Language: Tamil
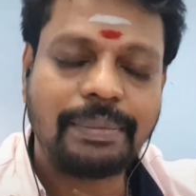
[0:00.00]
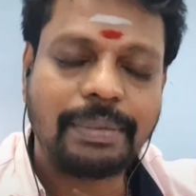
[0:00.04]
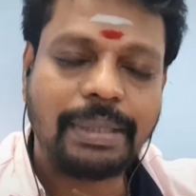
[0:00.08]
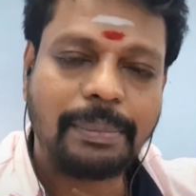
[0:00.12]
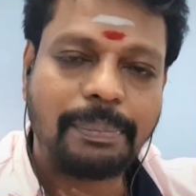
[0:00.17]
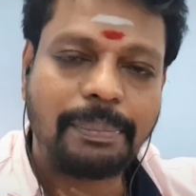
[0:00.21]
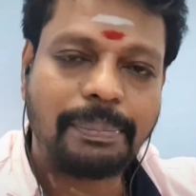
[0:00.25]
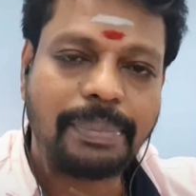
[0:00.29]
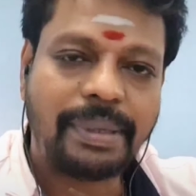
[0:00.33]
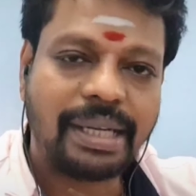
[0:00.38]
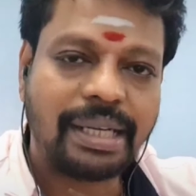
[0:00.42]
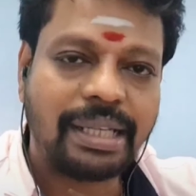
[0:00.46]

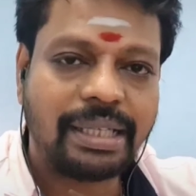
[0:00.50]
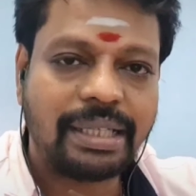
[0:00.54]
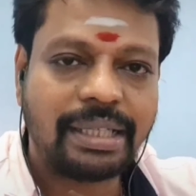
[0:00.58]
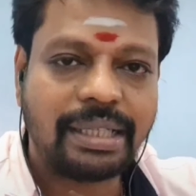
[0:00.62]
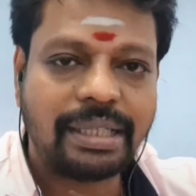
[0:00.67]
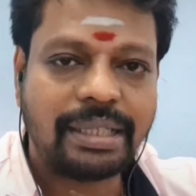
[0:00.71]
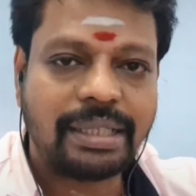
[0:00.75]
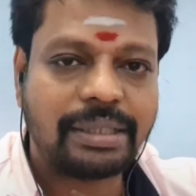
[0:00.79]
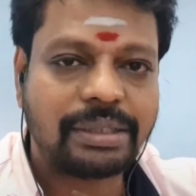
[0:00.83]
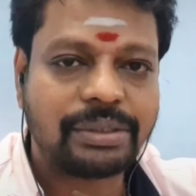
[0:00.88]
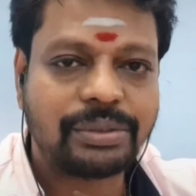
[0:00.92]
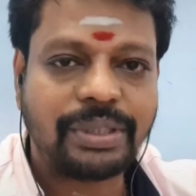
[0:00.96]
மாதிரி பல
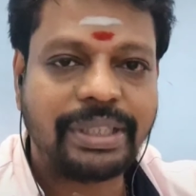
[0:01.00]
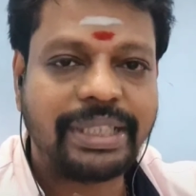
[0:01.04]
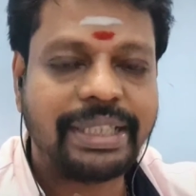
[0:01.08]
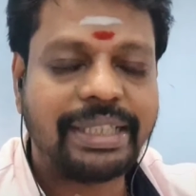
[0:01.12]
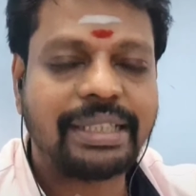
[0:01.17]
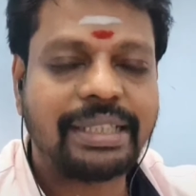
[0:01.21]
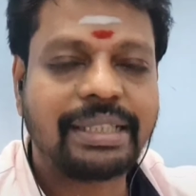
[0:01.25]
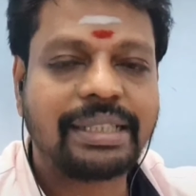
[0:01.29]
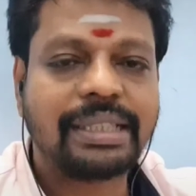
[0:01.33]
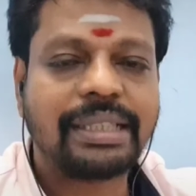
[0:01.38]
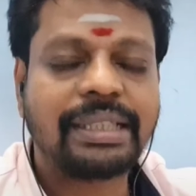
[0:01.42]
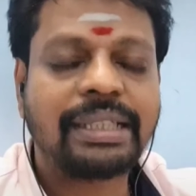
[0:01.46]
சொறி
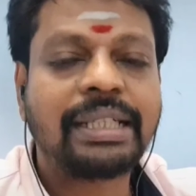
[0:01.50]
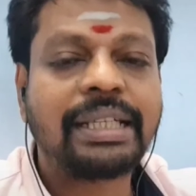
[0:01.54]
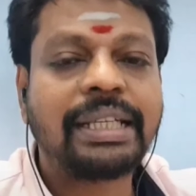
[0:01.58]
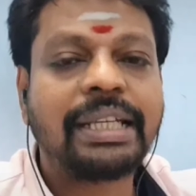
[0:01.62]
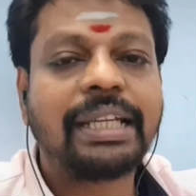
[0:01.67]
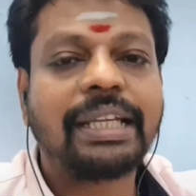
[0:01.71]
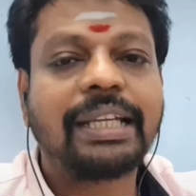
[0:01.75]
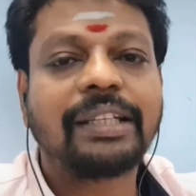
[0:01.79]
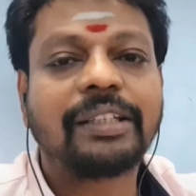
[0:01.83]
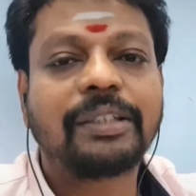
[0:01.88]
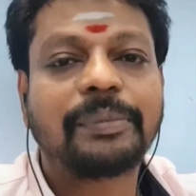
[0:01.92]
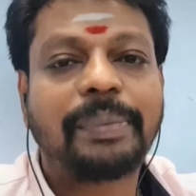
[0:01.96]
இருக்குது
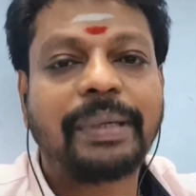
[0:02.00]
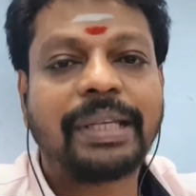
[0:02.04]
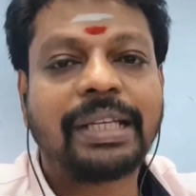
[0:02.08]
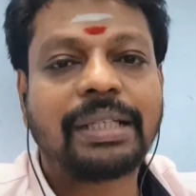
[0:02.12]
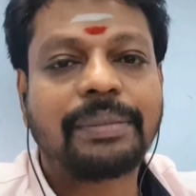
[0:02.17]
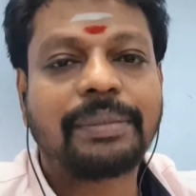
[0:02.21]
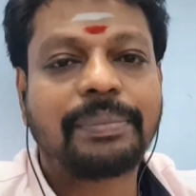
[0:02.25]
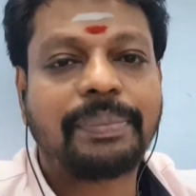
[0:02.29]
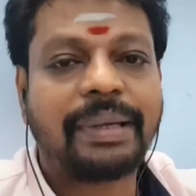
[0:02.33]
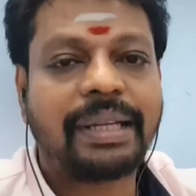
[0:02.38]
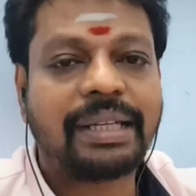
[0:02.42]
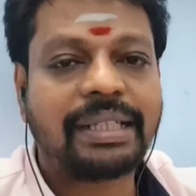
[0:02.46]
இது
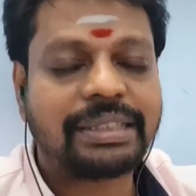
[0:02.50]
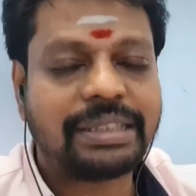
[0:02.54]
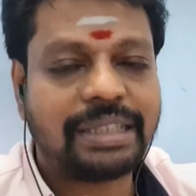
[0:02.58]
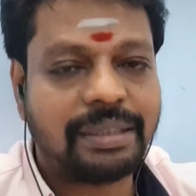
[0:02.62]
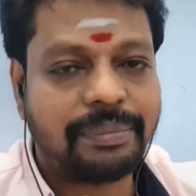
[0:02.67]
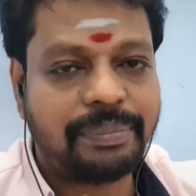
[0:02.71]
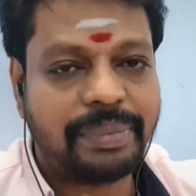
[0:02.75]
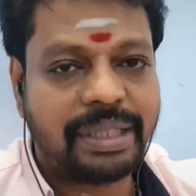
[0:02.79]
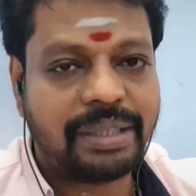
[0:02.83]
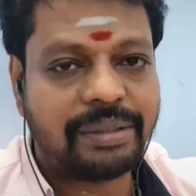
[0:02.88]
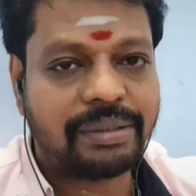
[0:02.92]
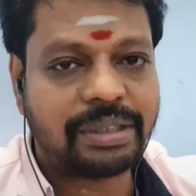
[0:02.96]
பேருக்கு பாருங்கள்
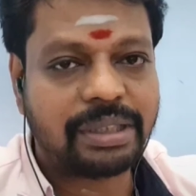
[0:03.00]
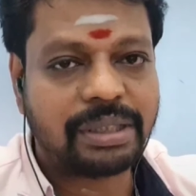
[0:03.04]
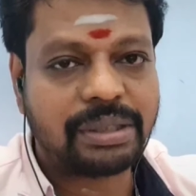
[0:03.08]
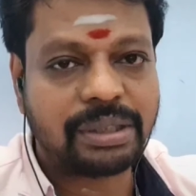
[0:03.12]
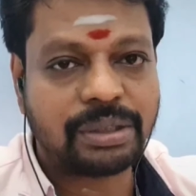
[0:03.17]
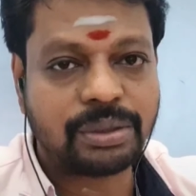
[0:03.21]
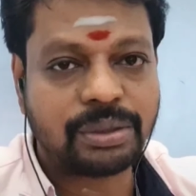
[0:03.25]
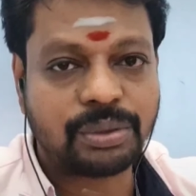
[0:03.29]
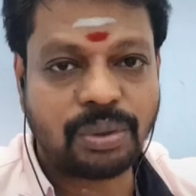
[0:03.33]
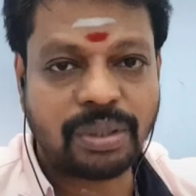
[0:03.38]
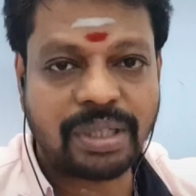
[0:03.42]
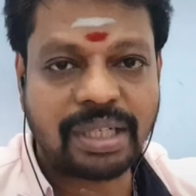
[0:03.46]
சில பேர் வந்து
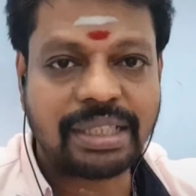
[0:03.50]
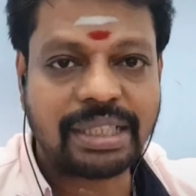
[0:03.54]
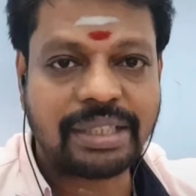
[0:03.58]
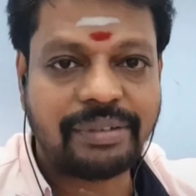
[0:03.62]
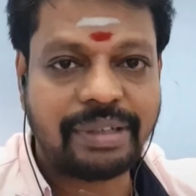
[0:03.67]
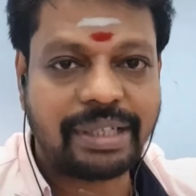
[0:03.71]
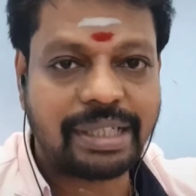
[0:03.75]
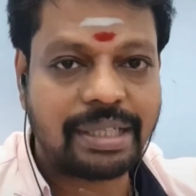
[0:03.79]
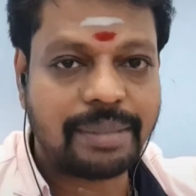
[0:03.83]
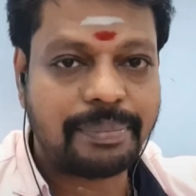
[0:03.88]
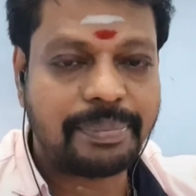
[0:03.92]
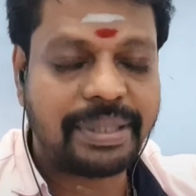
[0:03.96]

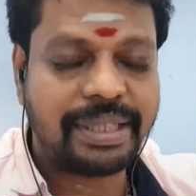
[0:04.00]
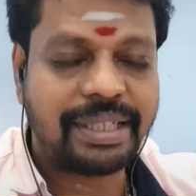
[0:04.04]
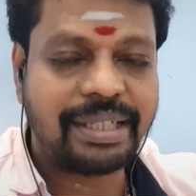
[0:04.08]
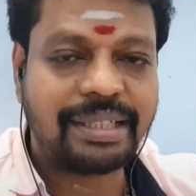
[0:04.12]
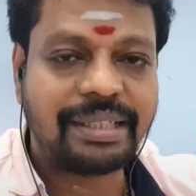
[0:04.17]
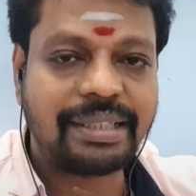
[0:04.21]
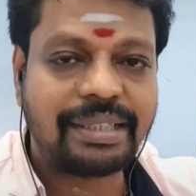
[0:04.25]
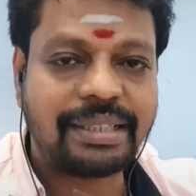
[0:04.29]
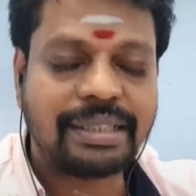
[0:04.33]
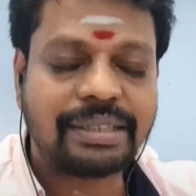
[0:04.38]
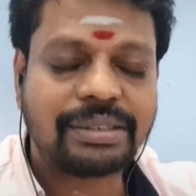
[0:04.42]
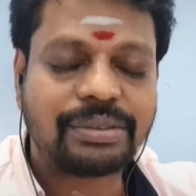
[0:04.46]
சொல்கிறதுக்கு
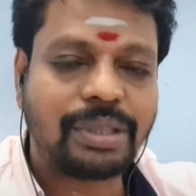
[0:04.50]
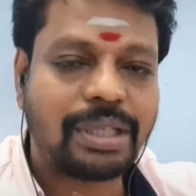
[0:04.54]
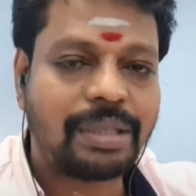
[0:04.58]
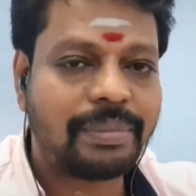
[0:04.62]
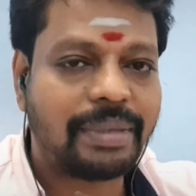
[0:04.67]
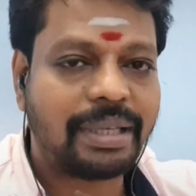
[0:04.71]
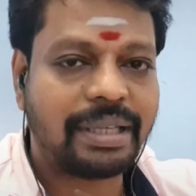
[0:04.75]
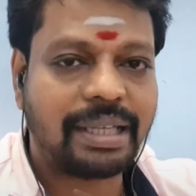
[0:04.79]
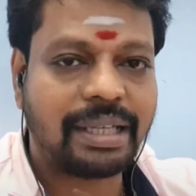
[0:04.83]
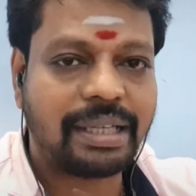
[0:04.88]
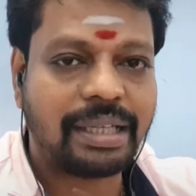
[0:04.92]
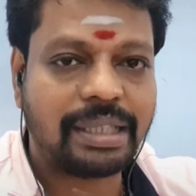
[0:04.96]
வெக்கப்பட்டுக்கிட்டு சொல்ல
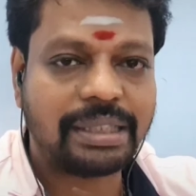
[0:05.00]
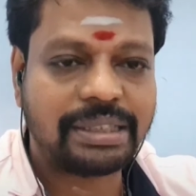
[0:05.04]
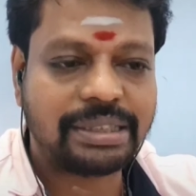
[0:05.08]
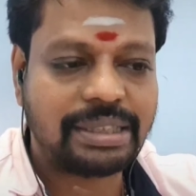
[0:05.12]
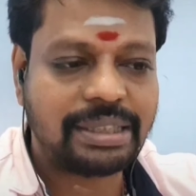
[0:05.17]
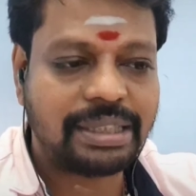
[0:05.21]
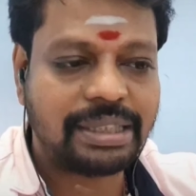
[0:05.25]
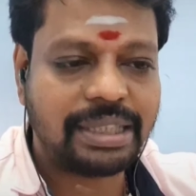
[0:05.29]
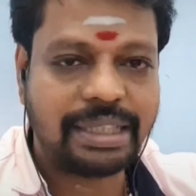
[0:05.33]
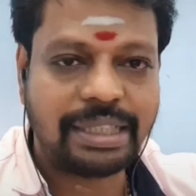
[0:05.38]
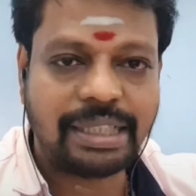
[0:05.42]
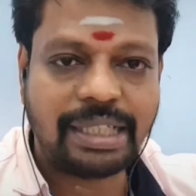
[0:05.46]
மாட்டாங்க
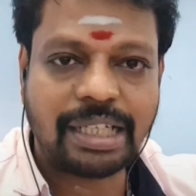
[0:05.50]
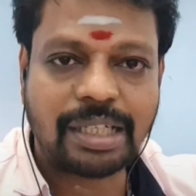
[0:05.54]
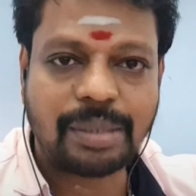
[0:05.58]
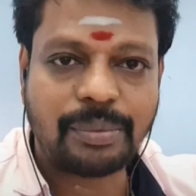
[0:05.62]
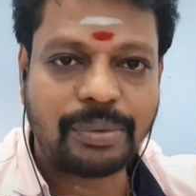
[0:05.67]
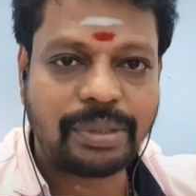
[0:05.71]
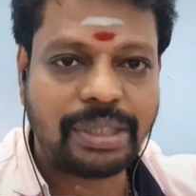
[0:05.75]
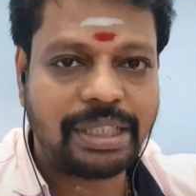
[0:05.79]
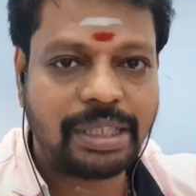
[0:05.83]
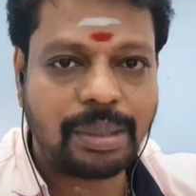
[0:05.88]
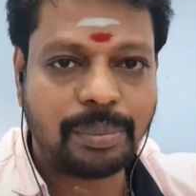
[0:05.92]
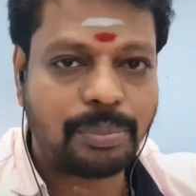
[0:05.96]
சின்ன இதில்
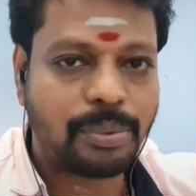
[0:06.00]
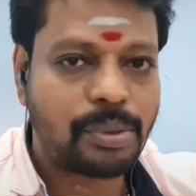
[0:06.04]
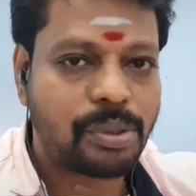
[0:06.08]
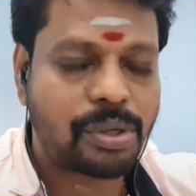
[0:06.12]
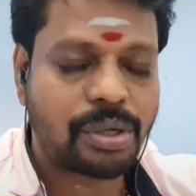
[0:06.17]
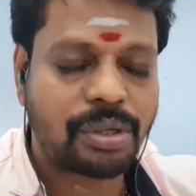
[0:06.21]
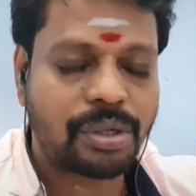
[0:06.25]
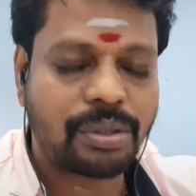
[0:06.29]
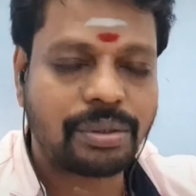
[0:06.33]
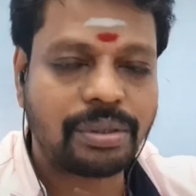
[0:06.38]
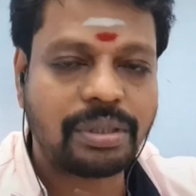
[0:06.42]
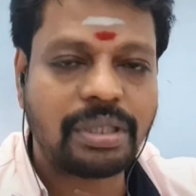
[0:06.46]
இருக்கும்போதே இதை
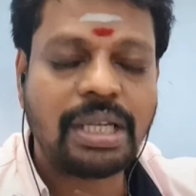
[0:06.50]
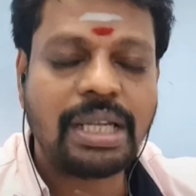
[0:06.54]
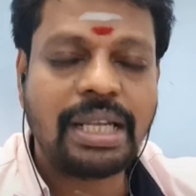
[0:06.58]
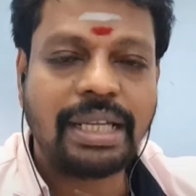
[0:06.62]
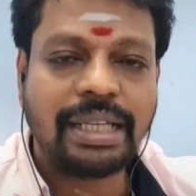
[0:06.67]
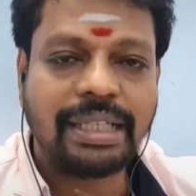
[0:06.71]
போட்டுடணும்